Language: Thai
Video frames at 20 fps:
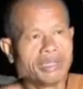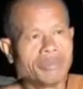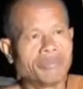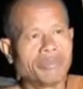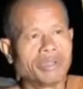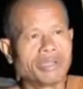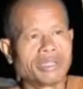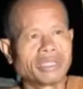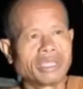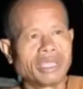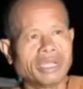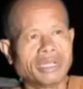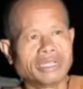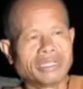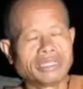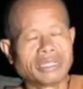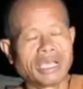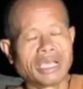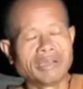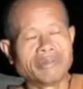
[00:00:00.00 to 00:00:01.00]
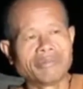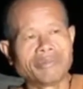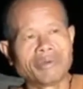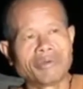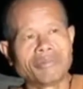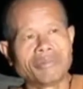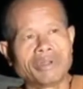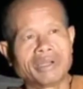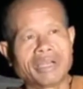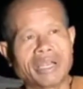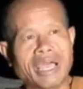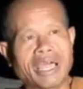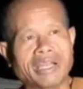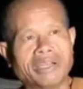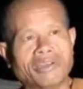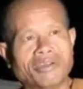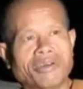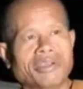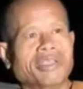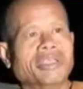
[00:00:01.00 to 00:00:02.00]
ที่จะเป็นแก่นสารเพราะมัน
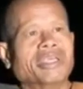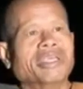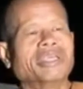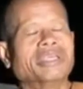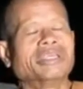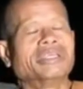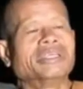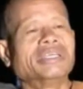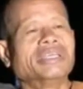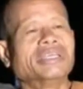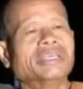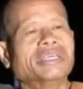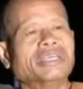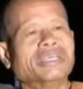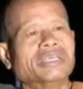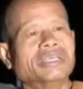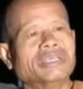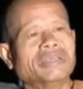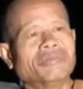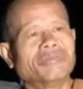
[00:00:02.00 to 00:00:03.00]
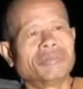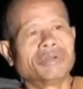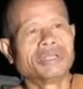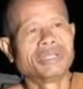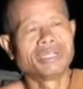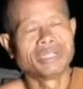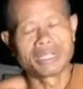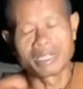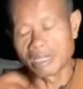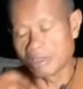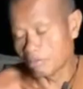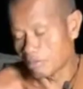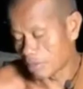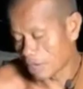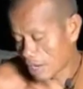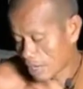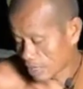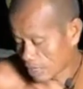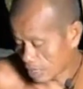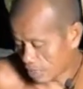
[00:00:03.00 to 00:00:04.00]
นานหน่อยพฤติกรรม